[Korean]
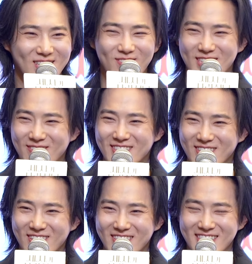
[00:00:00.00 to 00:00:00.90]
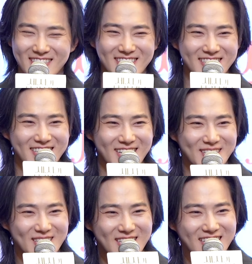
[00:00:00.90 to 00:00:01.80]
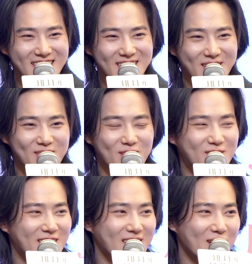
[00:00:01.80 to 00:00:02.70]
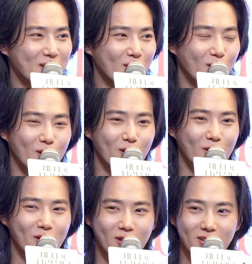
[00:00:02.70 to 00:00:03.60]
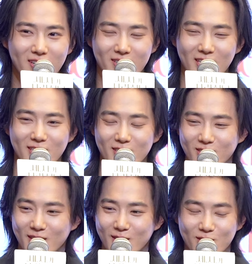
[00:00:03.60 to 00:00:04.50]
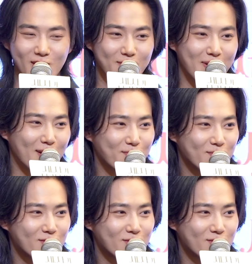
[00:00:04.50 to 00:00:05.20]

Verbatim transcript: 너무 재밌어요. 네. 그래서 이제 어, 대신 이제 제 바,